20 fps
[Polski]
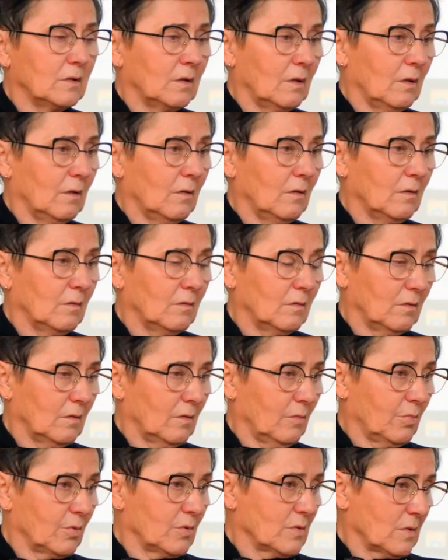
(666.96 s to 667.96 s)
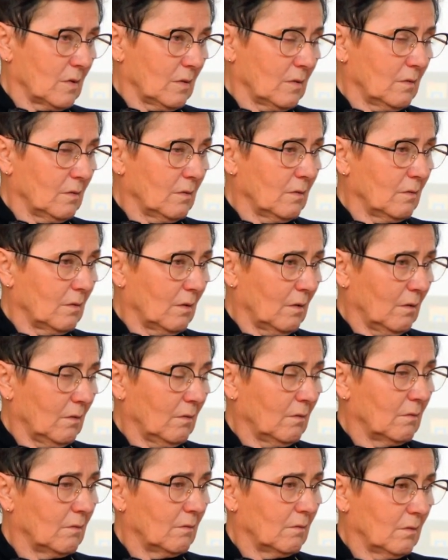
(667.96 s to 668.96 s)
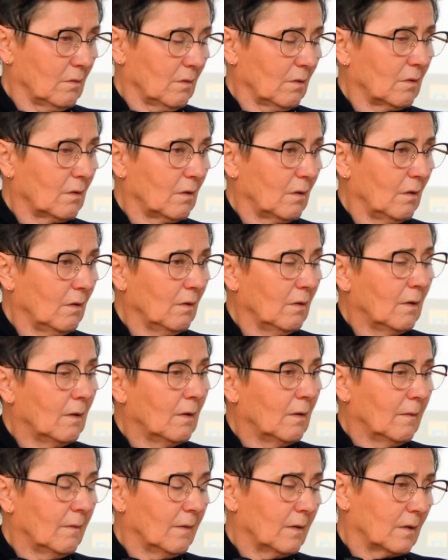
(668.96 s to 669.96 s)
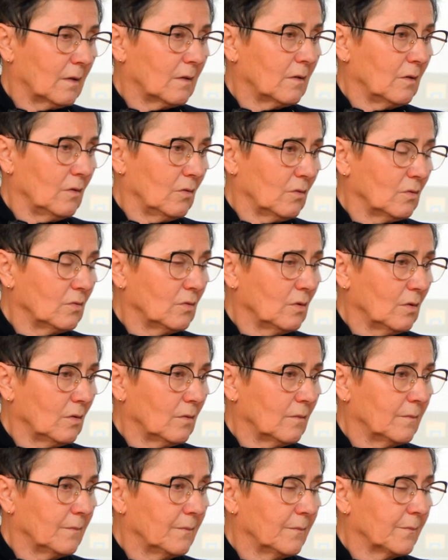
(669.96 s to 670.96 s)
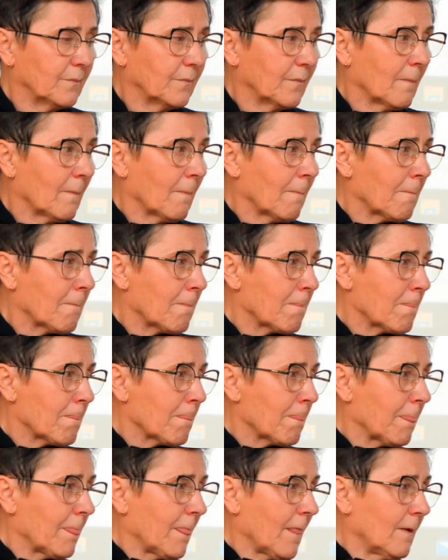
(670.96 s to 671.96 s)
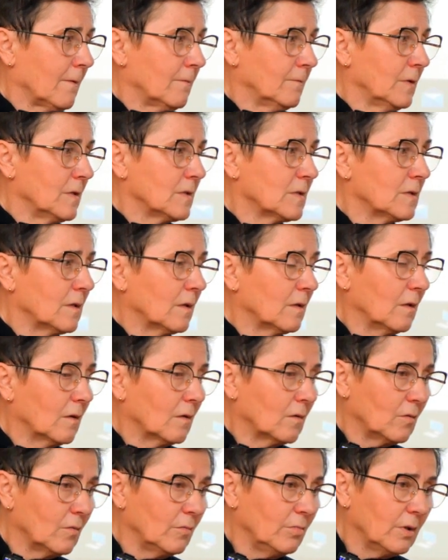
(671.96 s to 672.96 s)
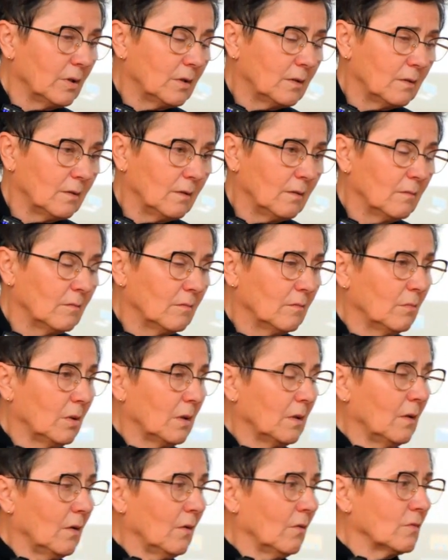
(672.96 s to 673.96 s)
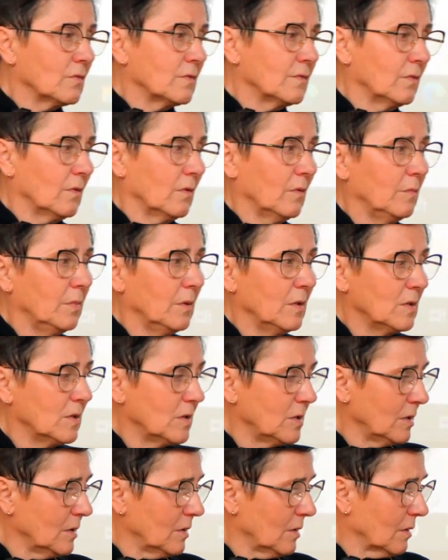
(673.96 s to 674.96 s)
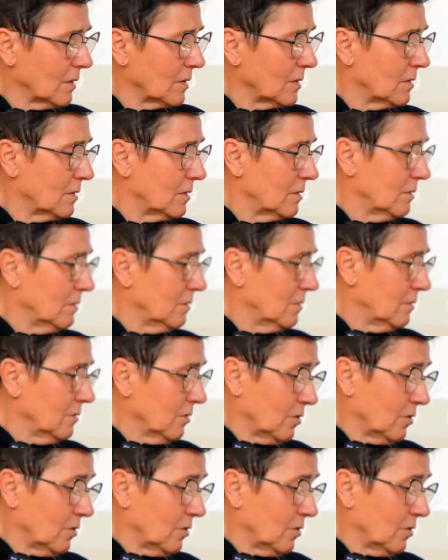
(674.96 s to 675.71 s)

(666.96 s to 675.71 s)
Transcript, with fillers: na, na prostatę, na raka, raka jąder. Mm, więc tak jak kobiety badają swoje piersi, tak e,